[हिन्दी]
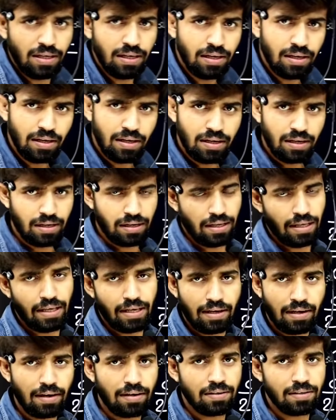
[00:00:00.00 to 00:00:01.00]
ही
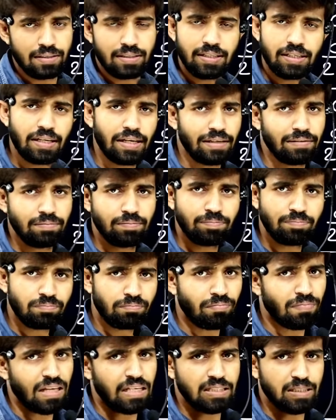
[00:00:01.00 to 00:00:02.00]
रहेगा ठीक है
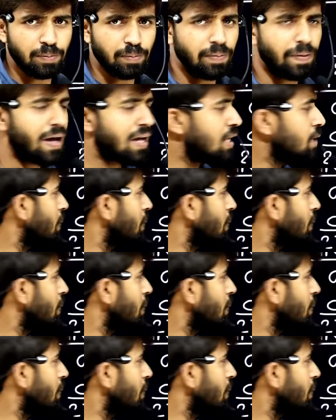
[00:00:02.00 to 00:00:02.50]
समझ में आ